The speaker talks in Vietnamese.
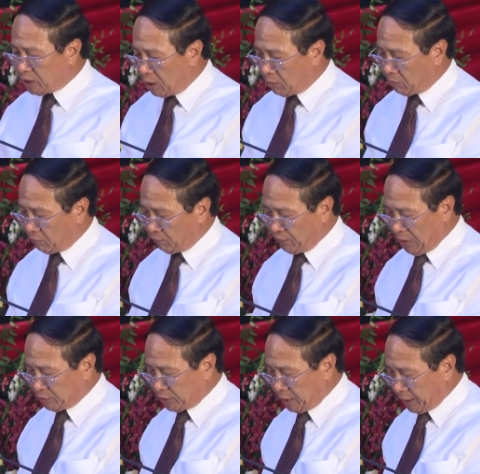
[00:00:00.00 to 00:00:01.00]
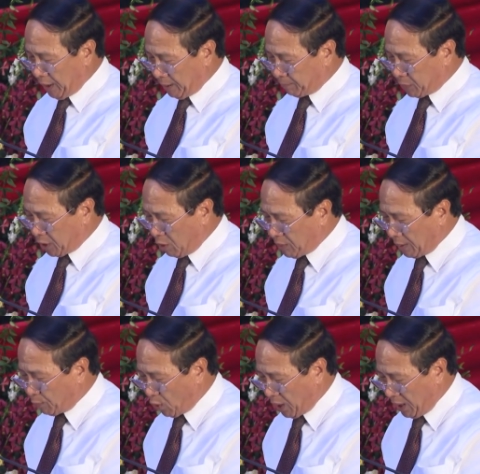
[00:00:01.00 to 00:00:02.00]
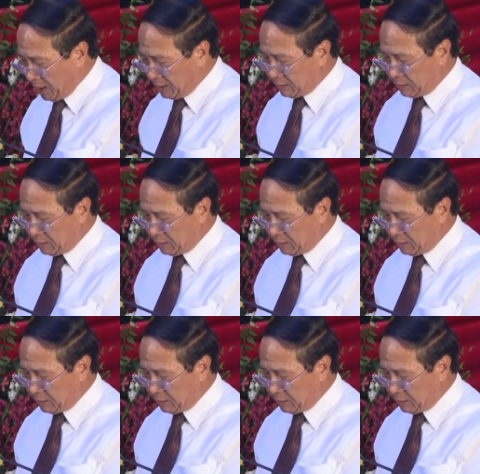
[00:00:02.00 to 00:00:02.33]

trọng vào sự nghiệp công nghiệp hóa